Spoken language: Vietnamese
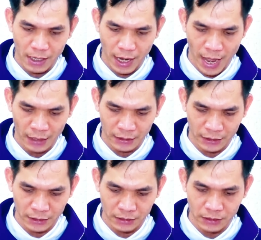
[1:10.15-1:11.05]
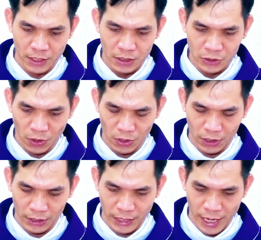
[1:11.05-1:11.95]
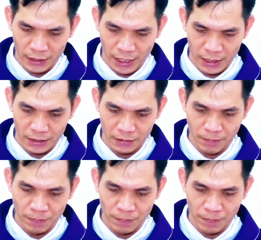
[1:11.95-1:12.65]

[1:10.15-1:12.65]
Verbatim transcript: ngã tư Cho người ta thấy